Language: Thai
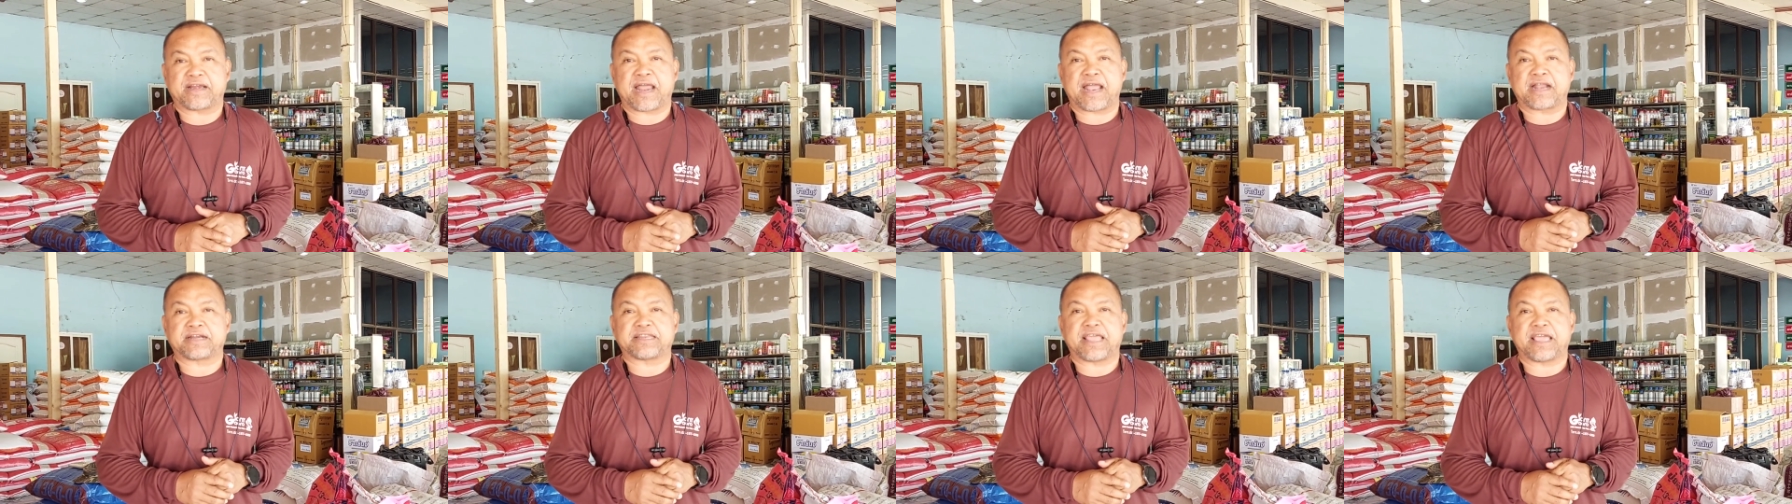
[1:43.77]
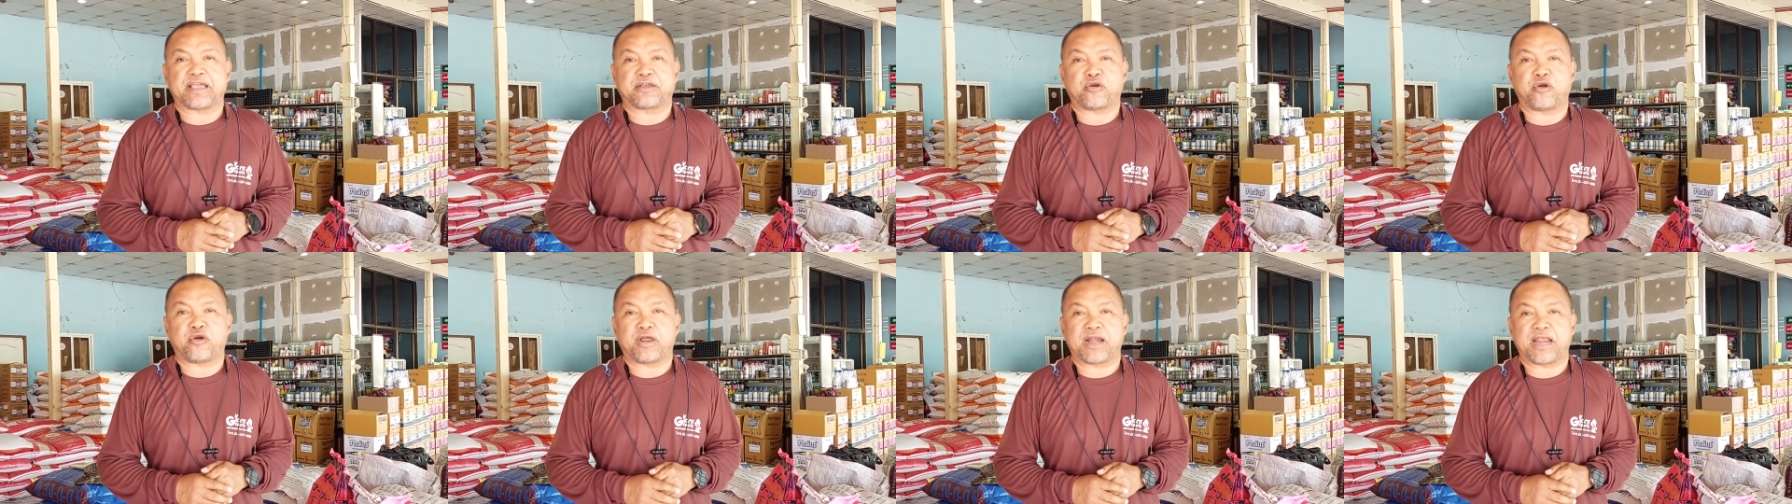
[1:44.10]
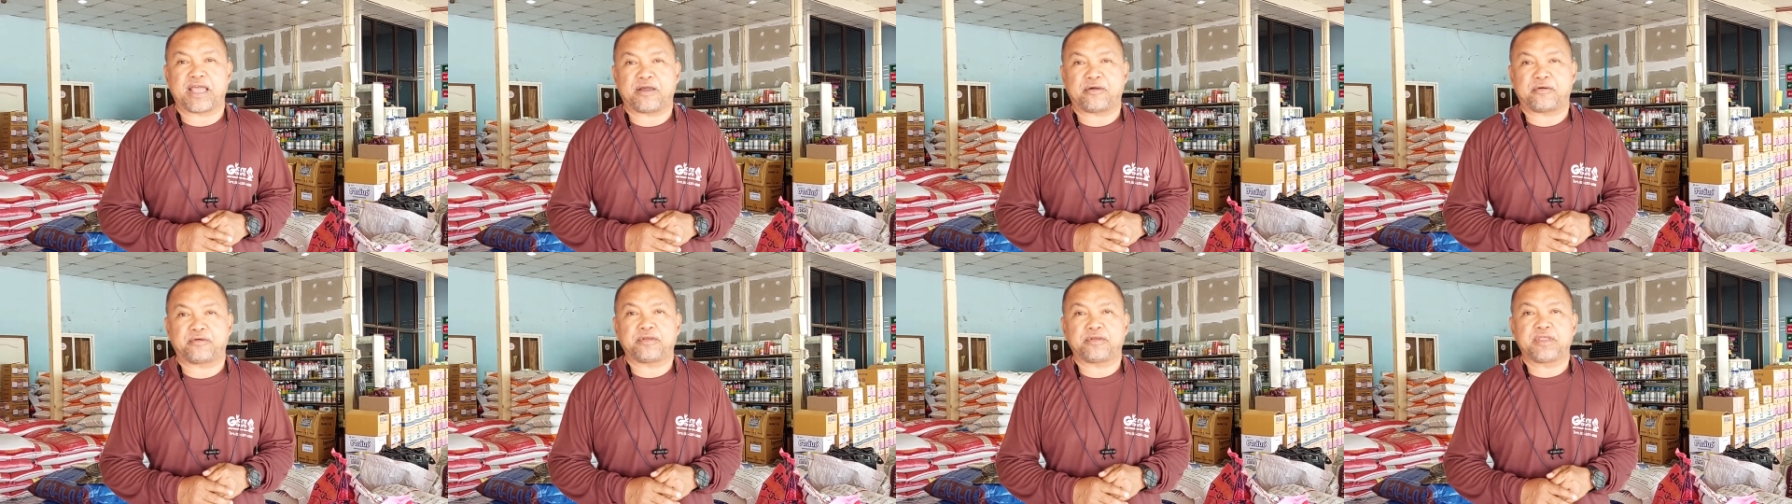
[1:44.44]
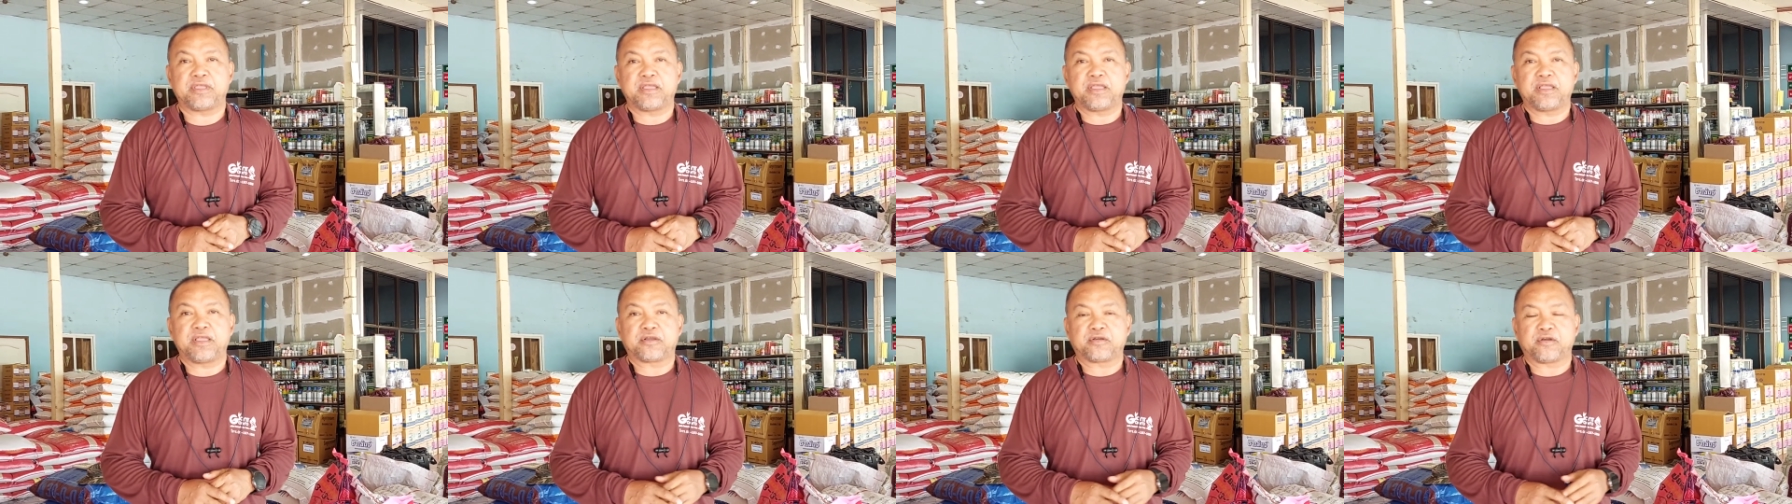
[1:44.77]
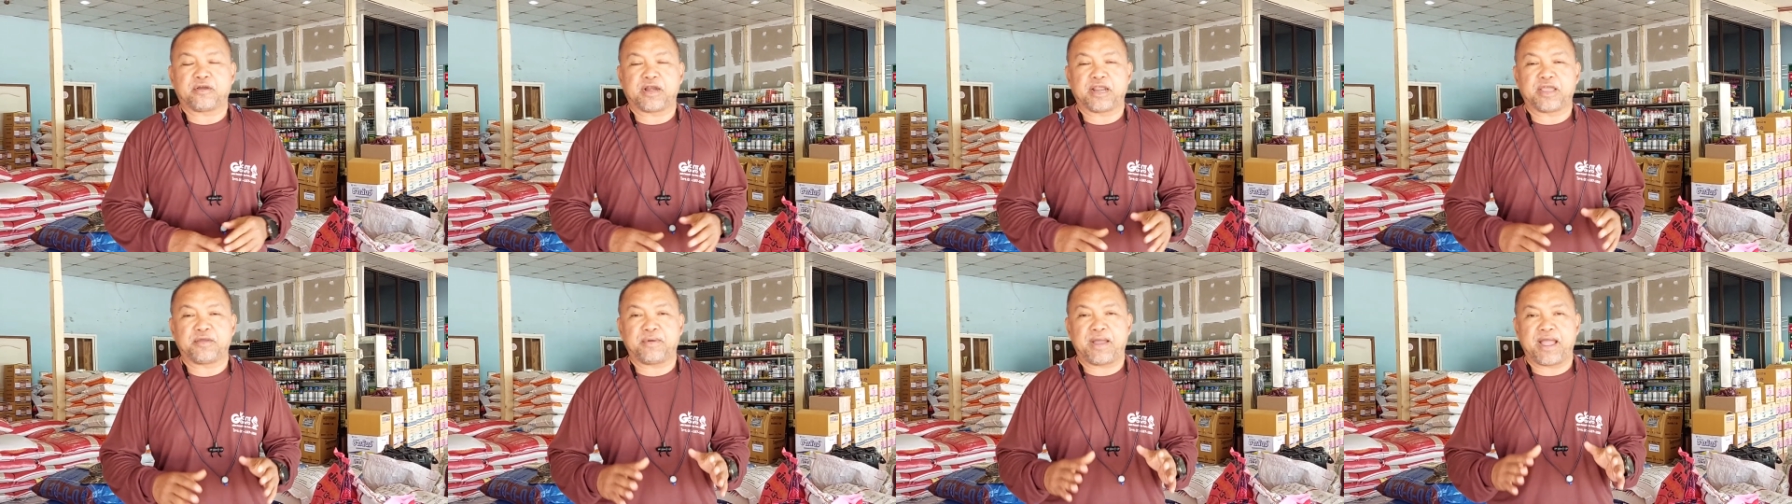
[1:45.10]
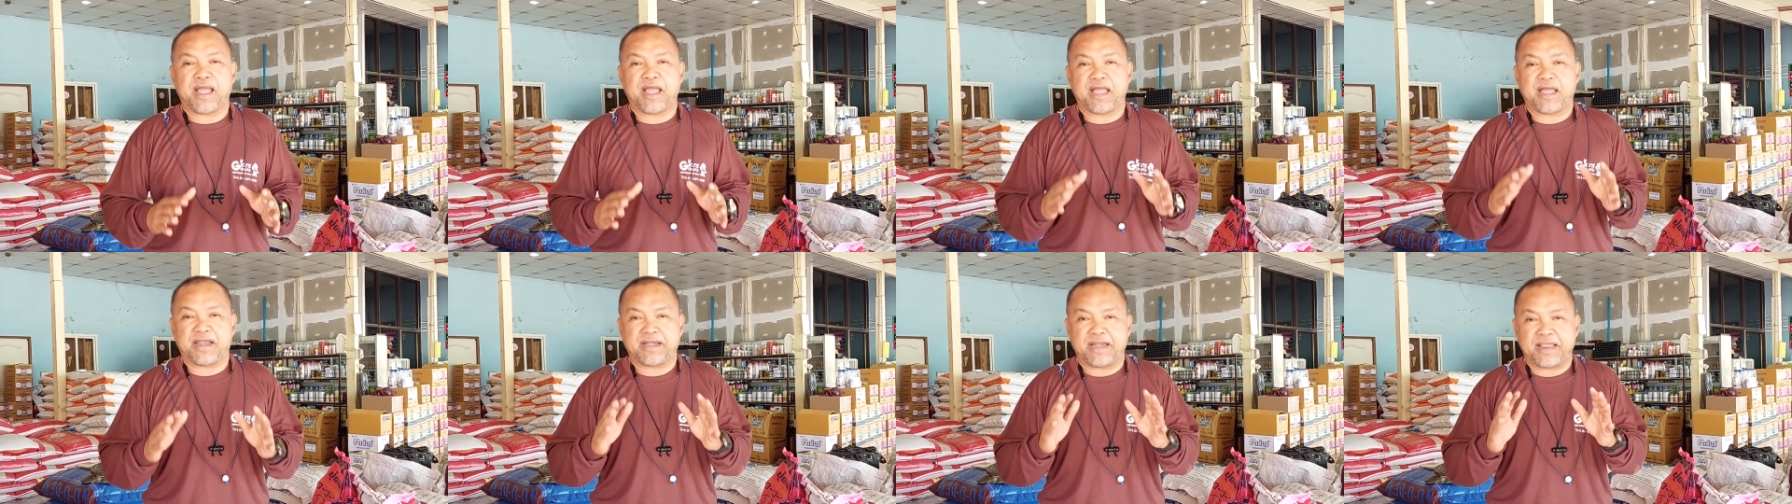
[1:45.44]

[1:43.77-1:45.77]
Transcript: กรากแตกกอแล้วครับก็เลยว่า